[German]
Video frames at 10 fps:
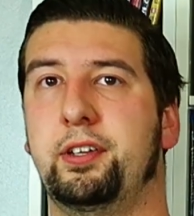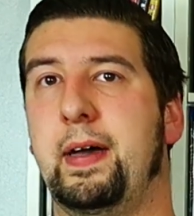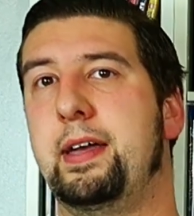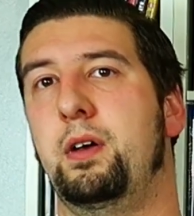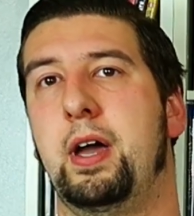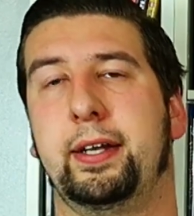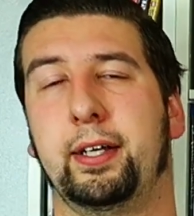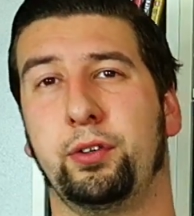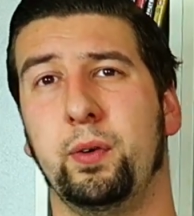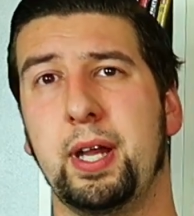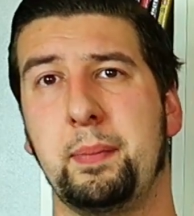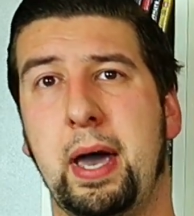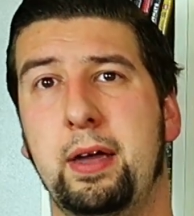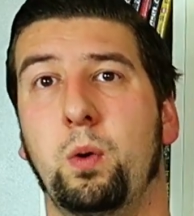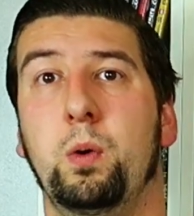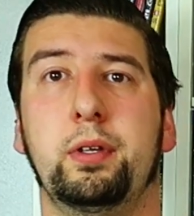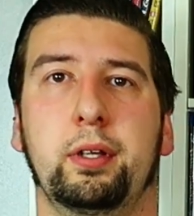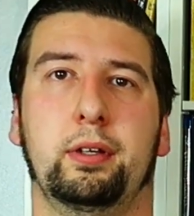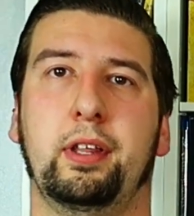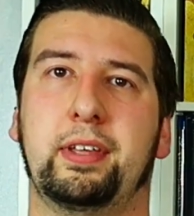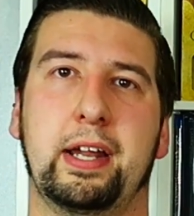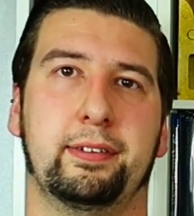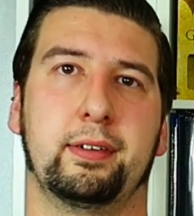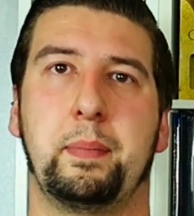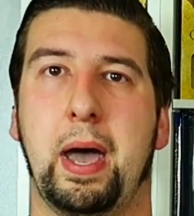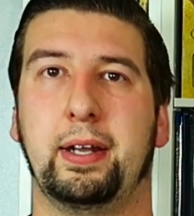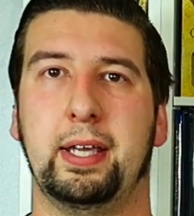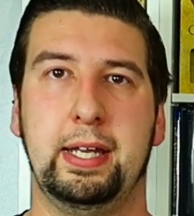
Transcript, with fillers: zwei neue Attraktionen dabei und das Ganze gepaart